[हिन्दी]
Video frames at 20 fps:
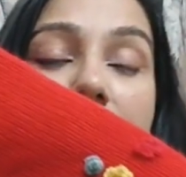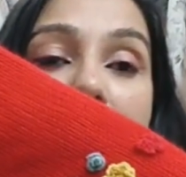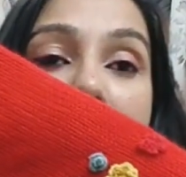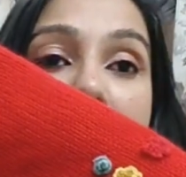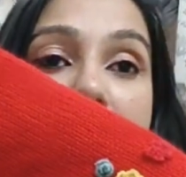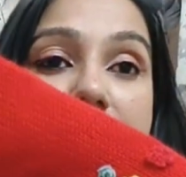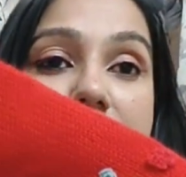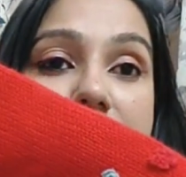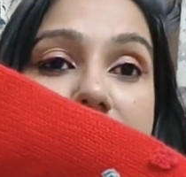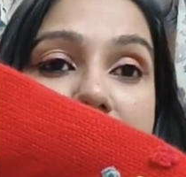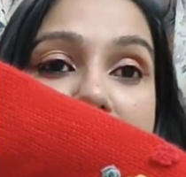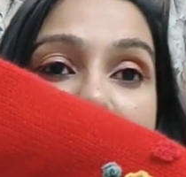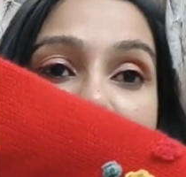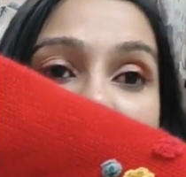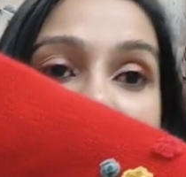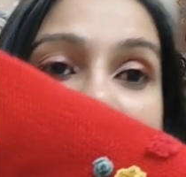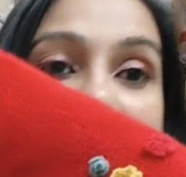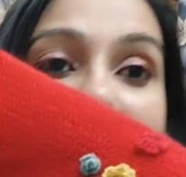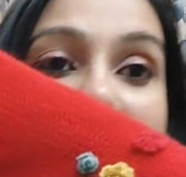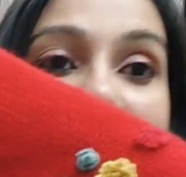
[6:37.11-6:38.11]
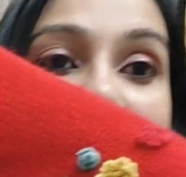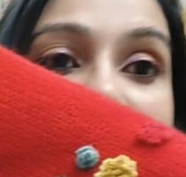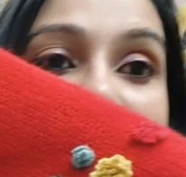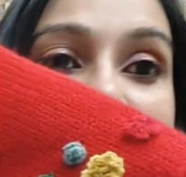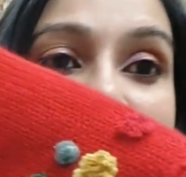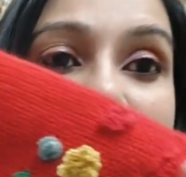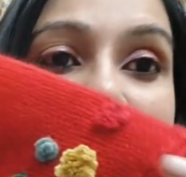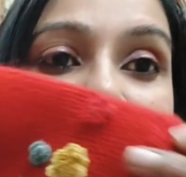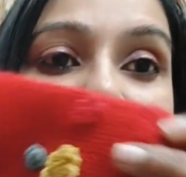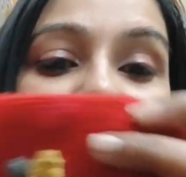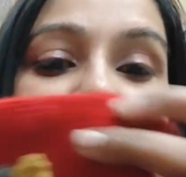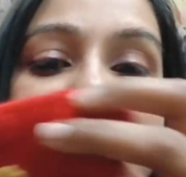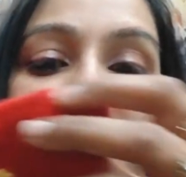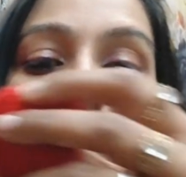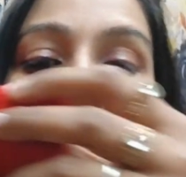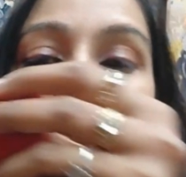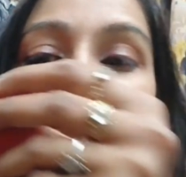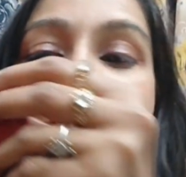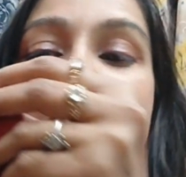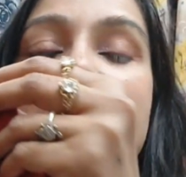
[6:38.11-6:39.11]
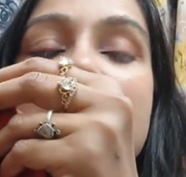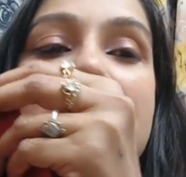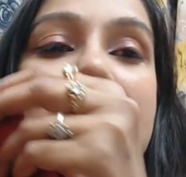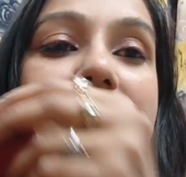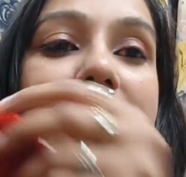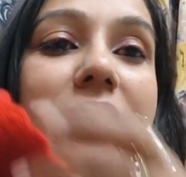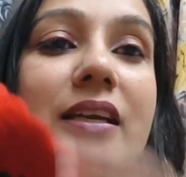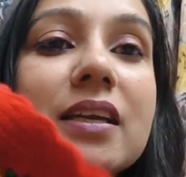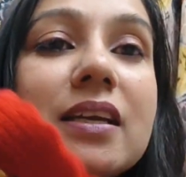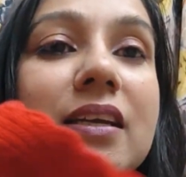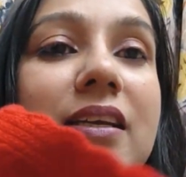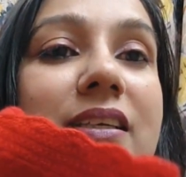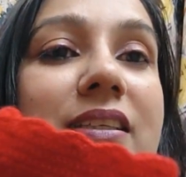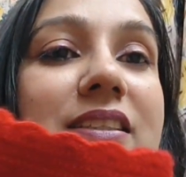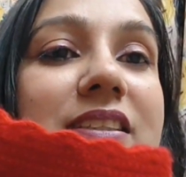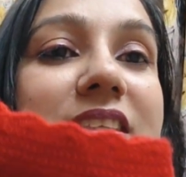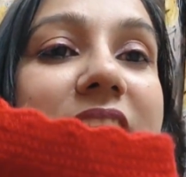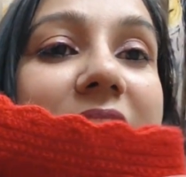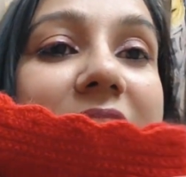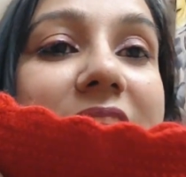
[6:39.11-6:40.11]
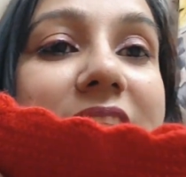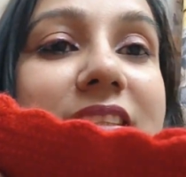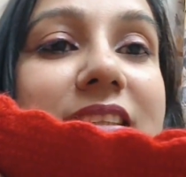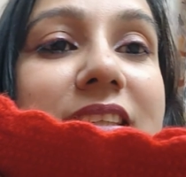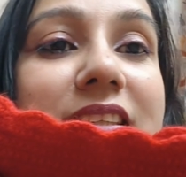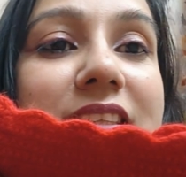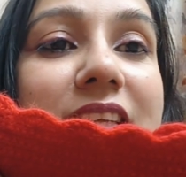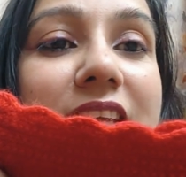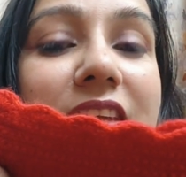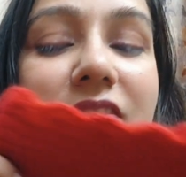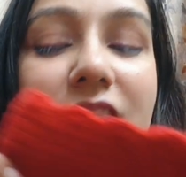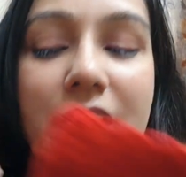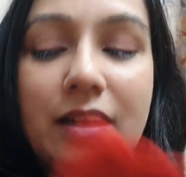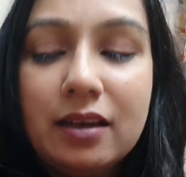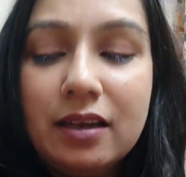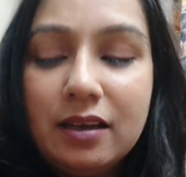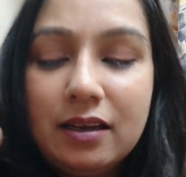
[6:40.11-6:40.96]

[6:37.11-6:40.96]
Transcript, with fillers: एंड इसकी जो स्लीव्स है ना ये इस तरह से बड़ी सी स्टाइलिश सी स्लीव है